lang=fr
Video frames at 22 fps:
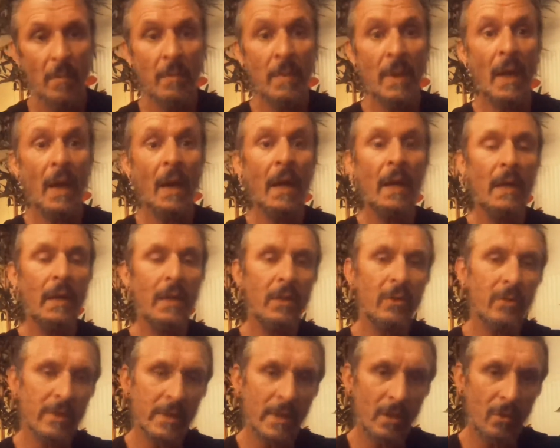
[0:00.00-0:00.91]
Mais allez
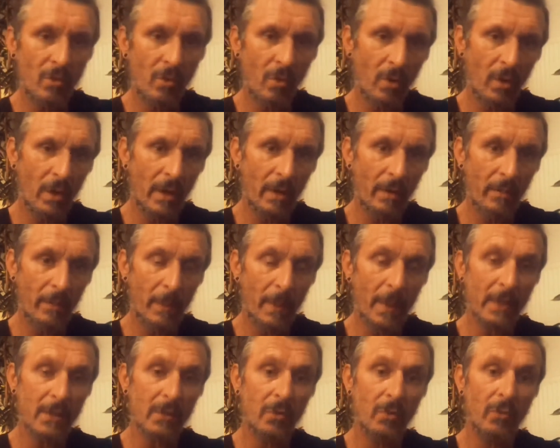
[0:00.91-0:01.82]
dans ces cours-là
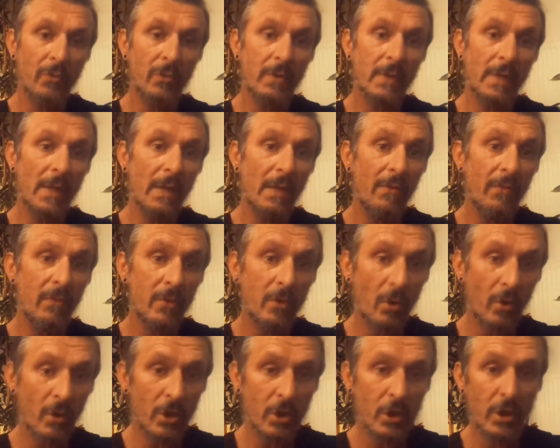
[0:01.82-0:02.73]
parce que vous allez
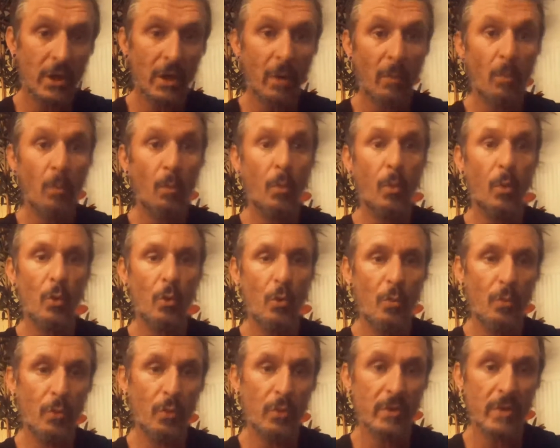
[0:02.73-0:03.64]
vous enrichir
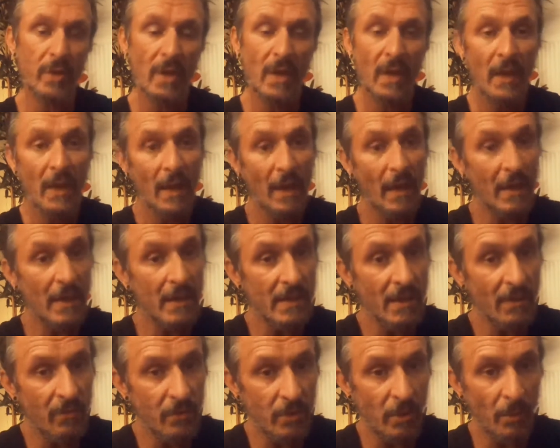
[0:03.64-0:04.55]
beaucoup plus. Et
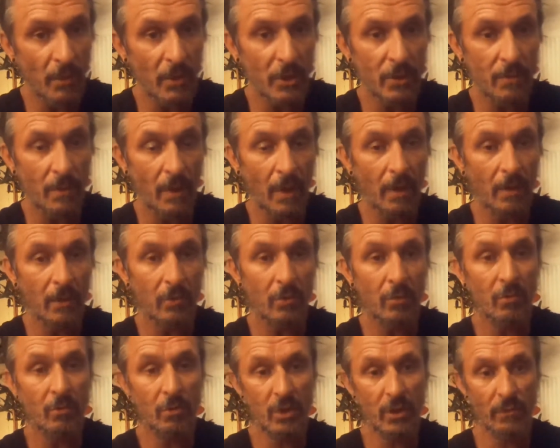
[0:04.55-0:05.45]
ça ne vous empêche pas,
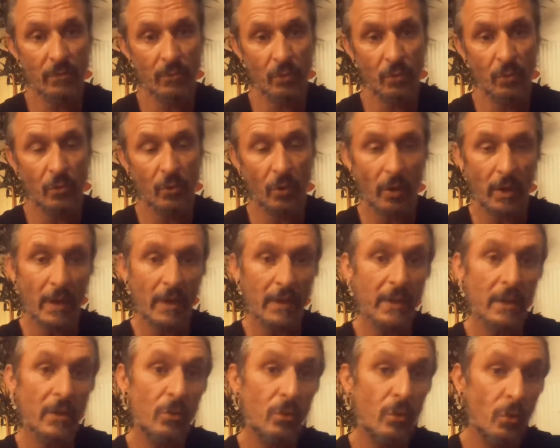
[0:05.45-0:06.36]
chez vous, de
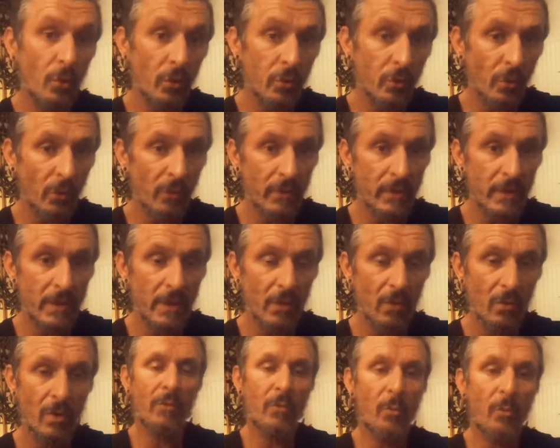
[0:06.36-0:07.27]
regarder d'autres
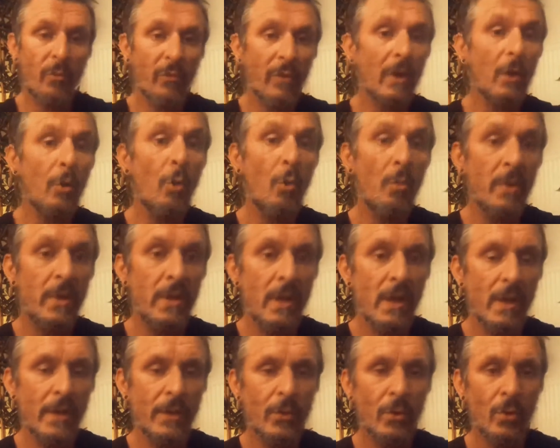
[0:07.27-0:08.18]
vidéos. Vous pouvez
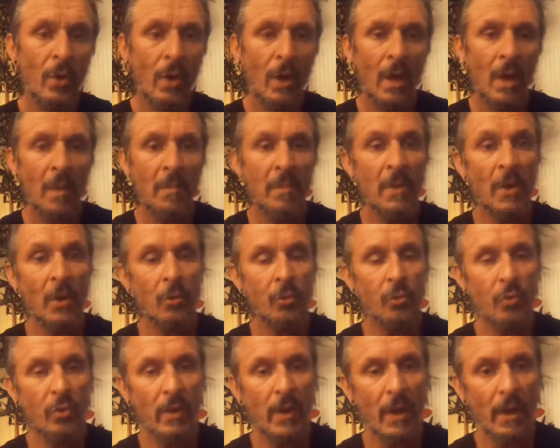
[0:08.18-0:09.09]
combiner les deux. Mais en
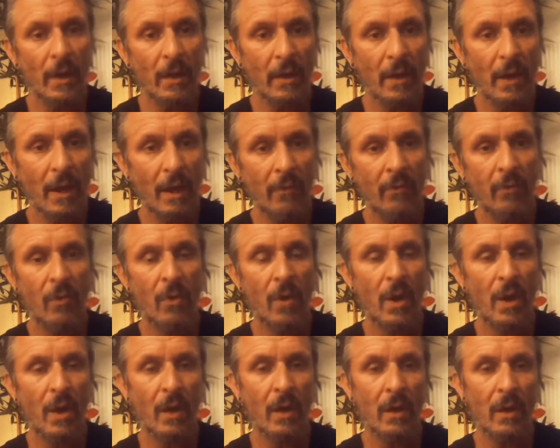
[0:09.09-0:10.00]
tout cas,
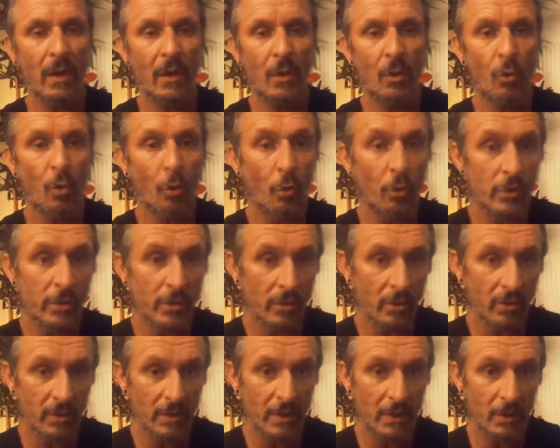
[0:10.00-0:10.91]
avoir le
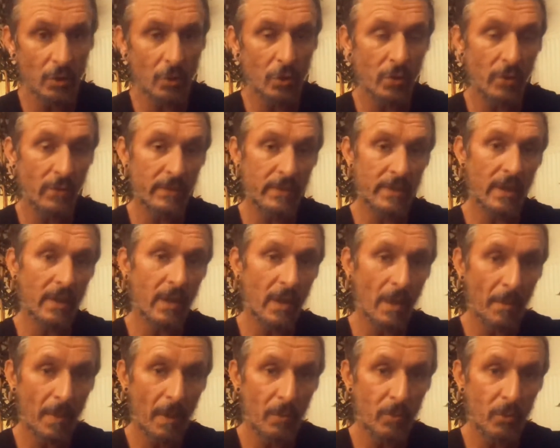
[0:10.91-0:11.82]
ressenti de ce que vous êtes
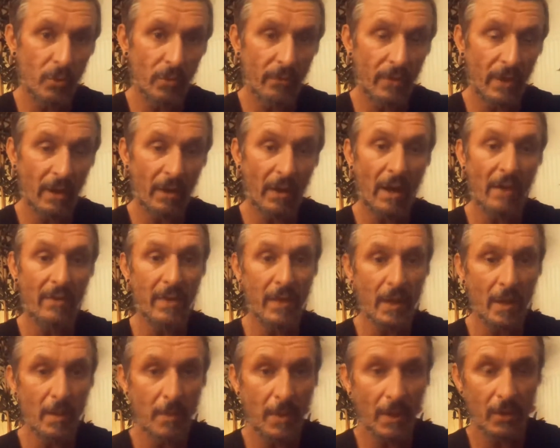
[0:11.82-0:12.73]
capable de faire
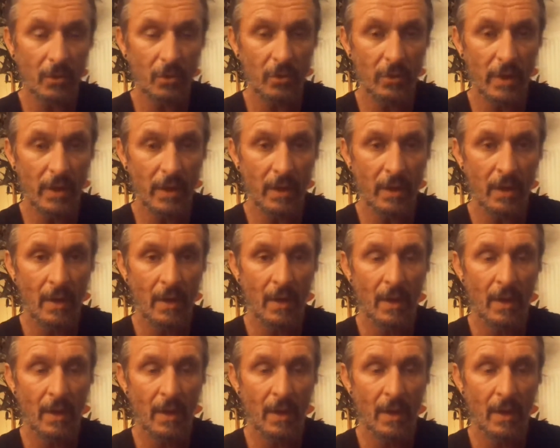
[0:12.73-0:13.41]
avec un partenaire.